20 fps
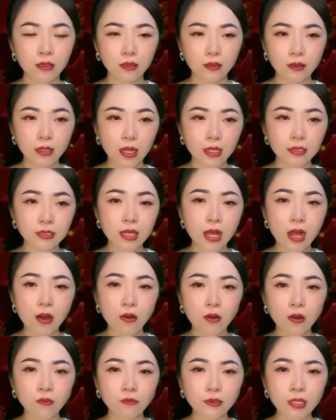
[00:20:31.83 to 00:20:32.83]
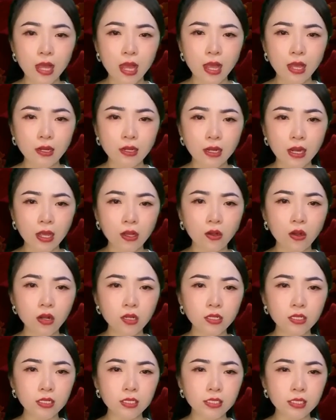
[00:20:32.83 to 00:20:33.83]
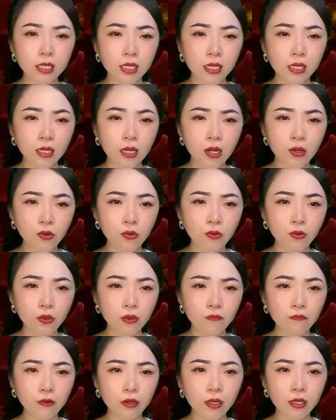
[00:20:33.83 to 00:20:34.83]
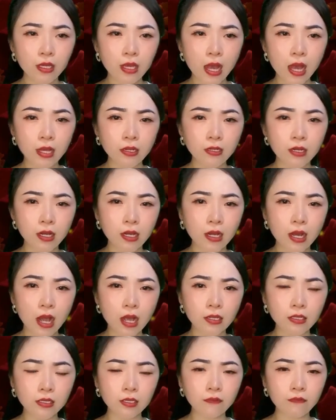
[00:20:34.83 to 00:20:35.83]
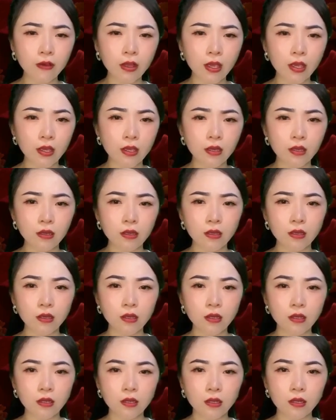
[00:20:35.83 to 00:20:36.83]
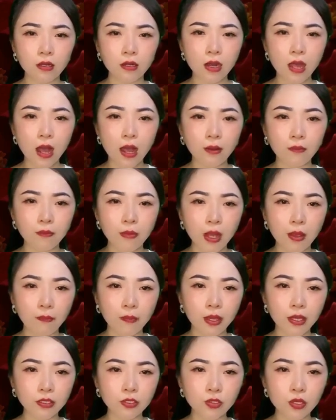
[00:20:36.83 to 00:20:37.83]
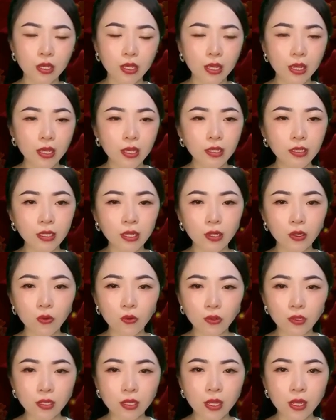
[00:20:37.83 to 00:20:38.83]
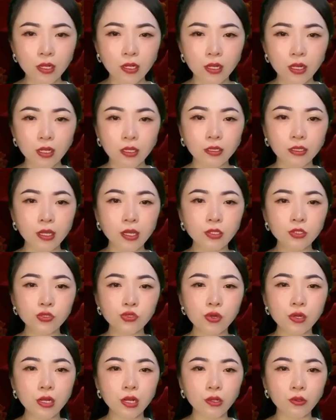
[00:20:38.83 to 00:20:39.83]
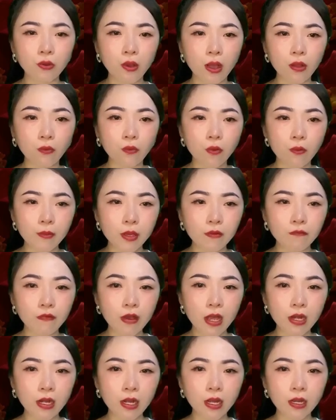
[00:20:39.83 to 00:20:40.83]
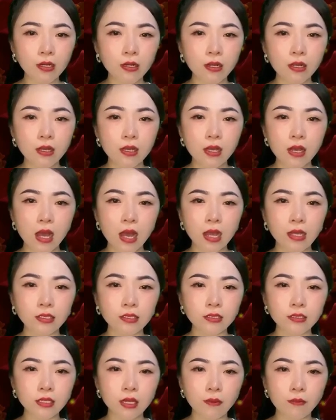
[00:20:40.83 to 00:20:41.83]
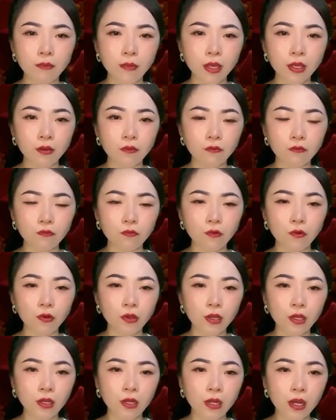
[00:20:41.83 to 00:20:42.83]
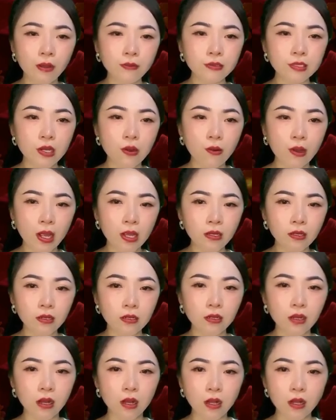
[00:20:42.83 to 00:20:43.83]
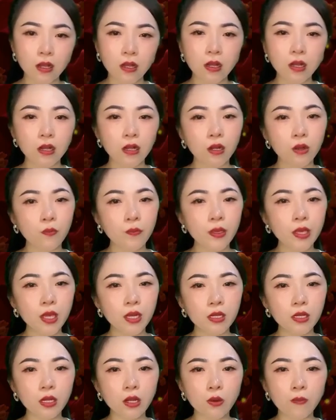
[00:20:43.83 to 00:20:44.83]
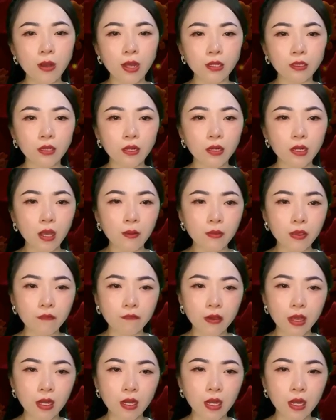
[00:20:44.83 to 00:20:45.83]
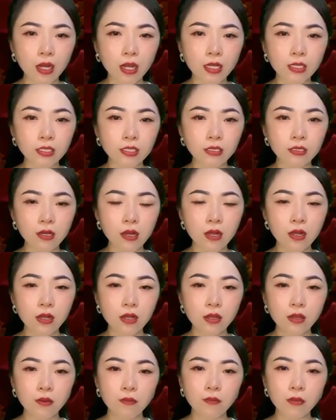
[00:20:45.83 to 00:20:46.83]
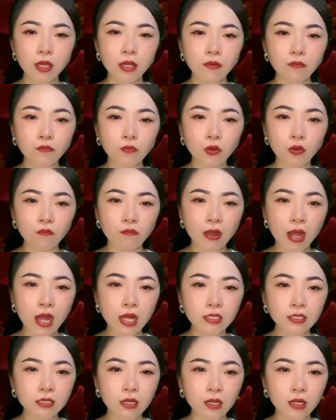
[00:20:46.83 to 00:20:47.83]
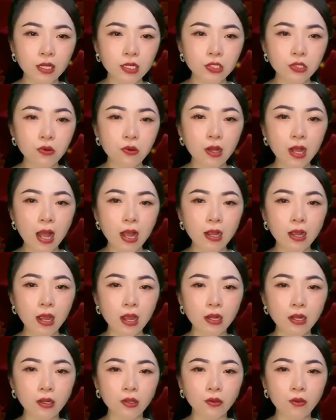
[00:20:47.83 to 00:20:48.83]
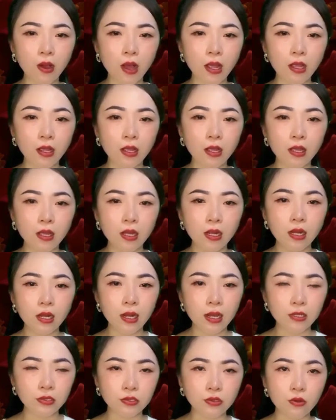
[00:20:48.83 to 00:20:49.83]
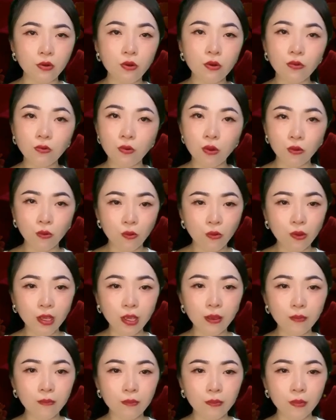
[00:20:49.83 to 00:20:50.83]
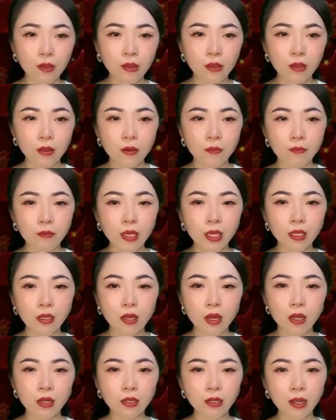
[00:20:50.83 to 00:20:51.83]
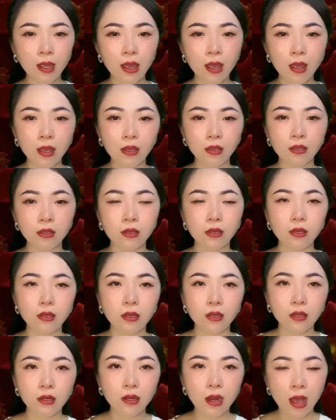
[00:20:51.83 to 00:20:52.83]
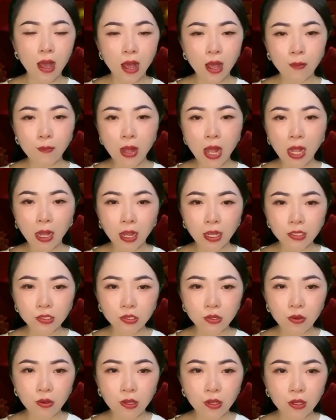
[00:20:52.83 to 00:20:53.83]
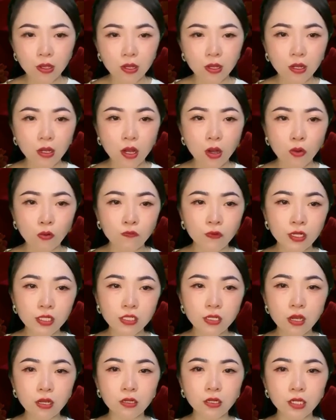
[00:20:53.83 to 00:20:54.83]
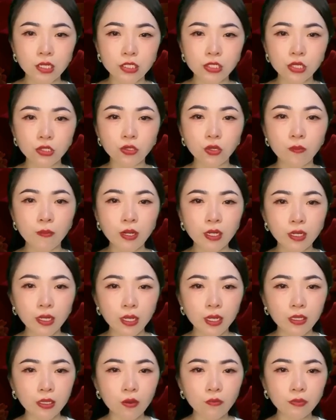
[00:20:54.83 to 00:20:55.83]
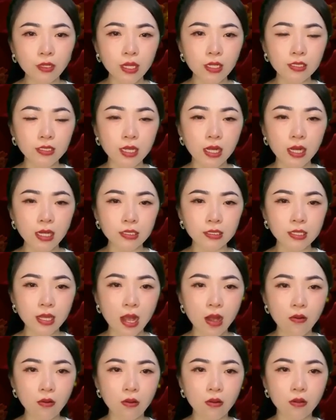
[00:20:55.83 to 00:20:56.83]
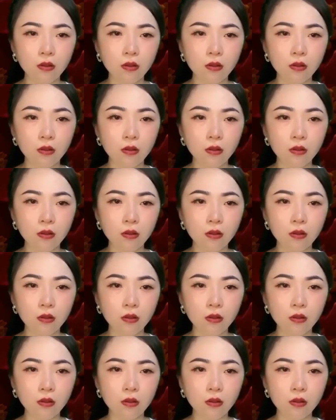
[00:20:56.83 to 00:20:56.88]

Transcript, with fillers: Tại sao ông ta lại có cử chỉ gần gũi với hai người khác như vậy? Đang mải mê suy nghĩ thì đột nhiên tiếng chuông điện thoại của Minh vang lên. Anh giật mình, vội nép sau cánh cửa. Không biết liệu bản thân đã bị phát hiện hay chưa? Mình vội vã rời đi chỗ khác nghe điện thoại. Là số của cô Kim. Mình ấn nghe. Đã ba ngày rồi, cậu vẫn chưa gửi cho tôi bất kỳ thông tin gì là sao?